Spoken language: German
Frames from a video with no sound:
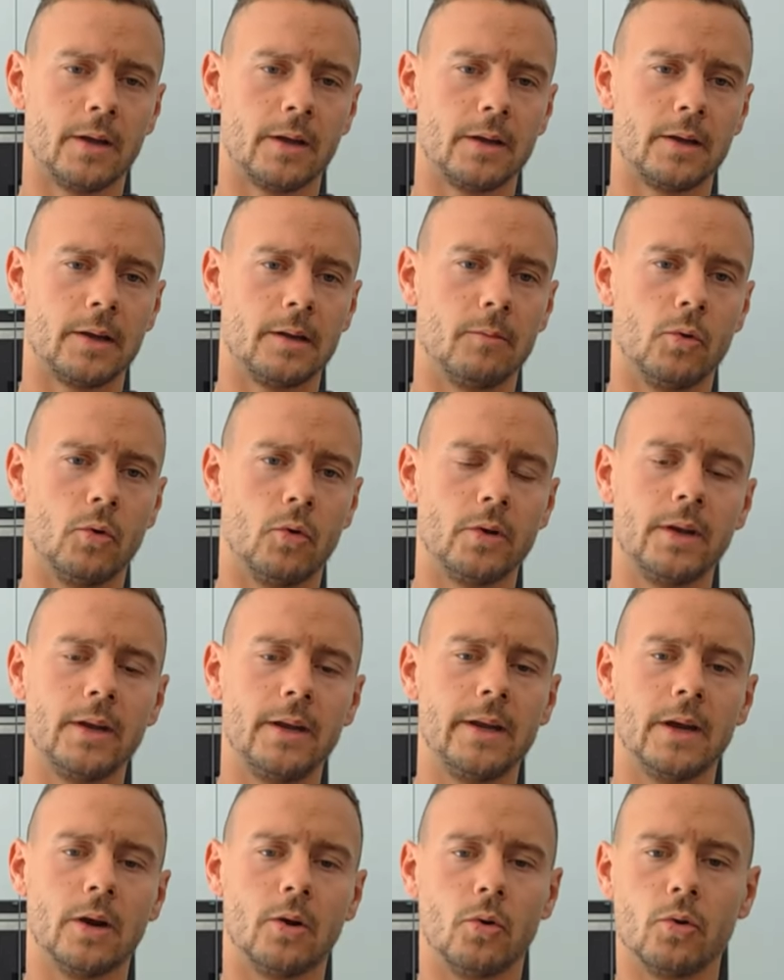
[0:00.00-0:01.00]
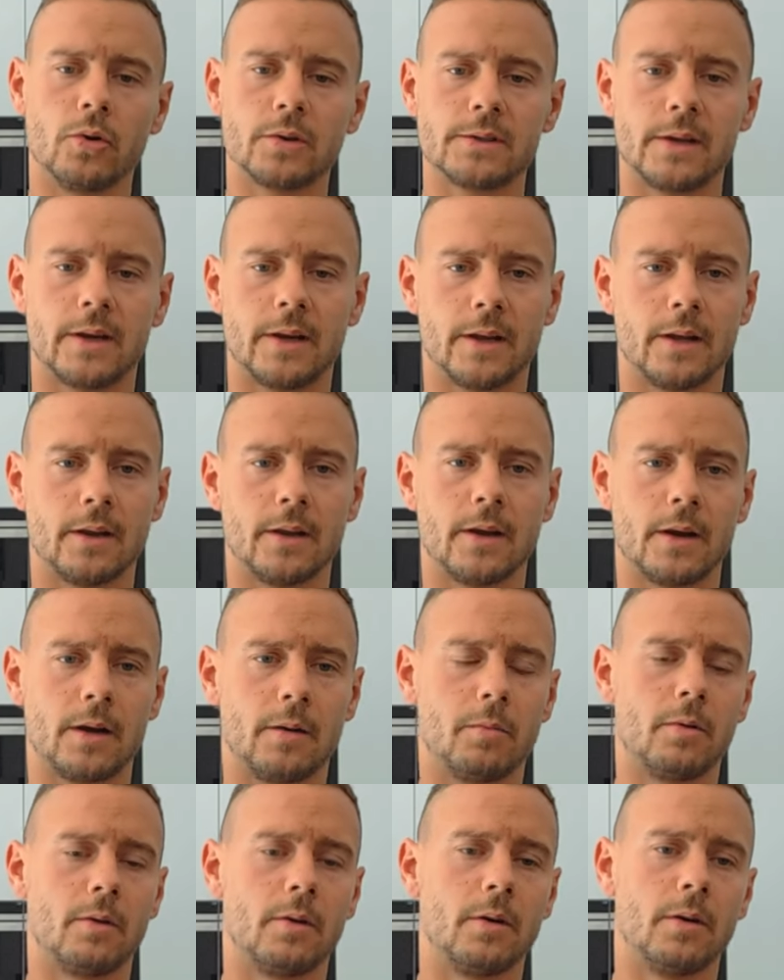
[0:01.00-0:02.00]
ähm, auch eine Liga hochzugehen.
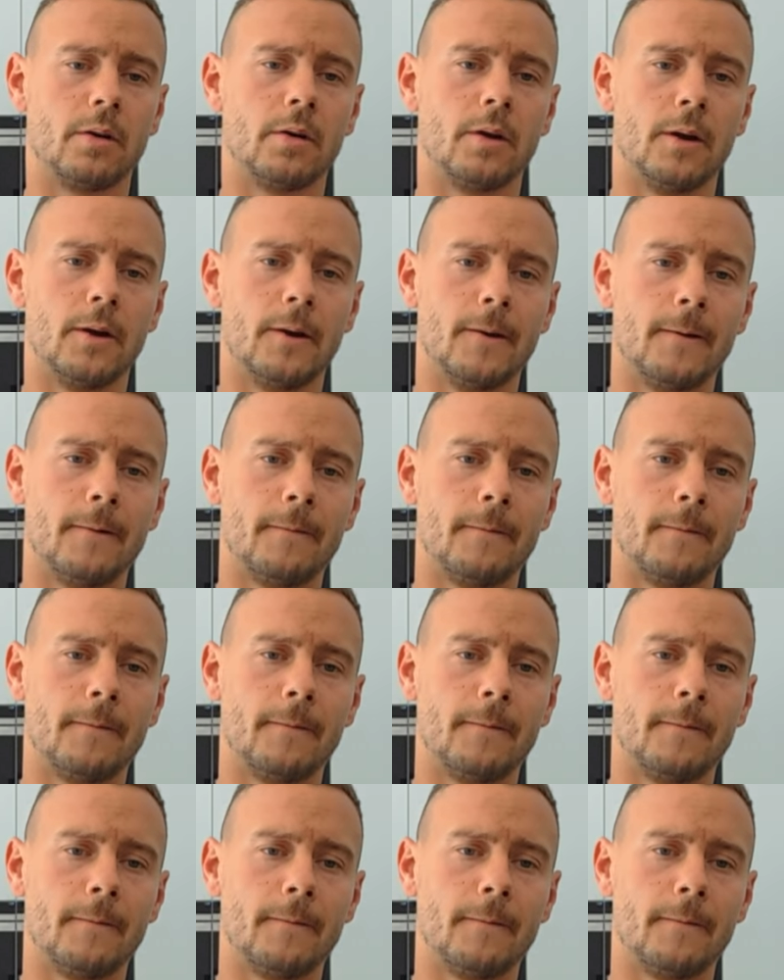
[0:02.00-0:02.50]
Aber